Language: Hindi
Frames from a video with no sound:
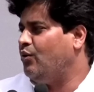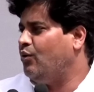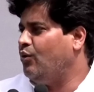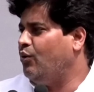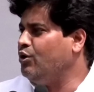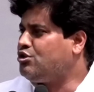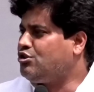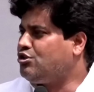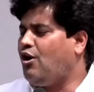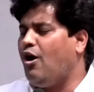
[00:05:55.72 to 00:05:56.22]

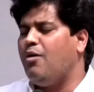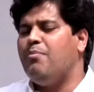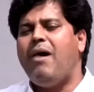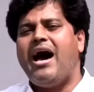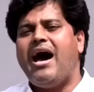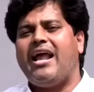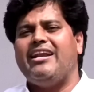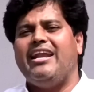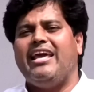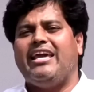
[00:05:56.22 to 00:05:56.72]
उसको
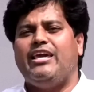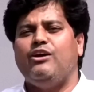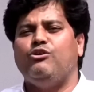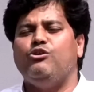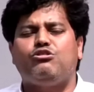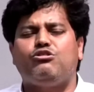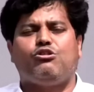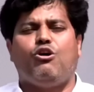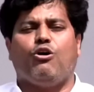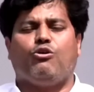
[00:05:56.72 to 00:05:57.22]
मारने की
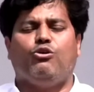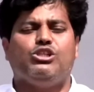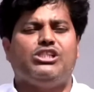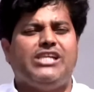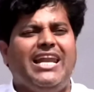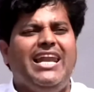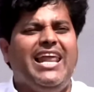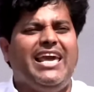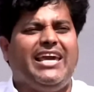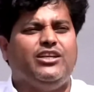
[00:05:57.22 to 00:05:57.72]
उसको
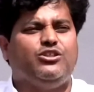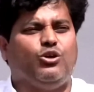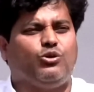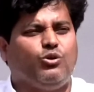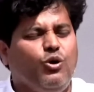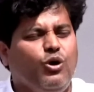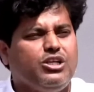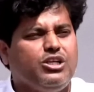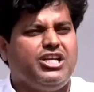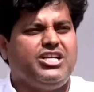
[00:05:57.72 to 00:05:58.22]
कुचलने की जो
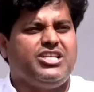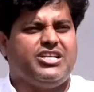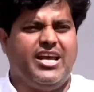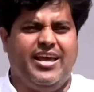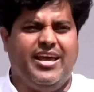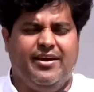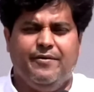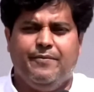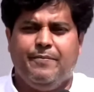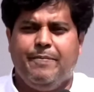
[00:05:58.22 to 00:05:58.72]
कोशिश
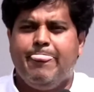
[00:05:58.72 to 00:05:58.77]
है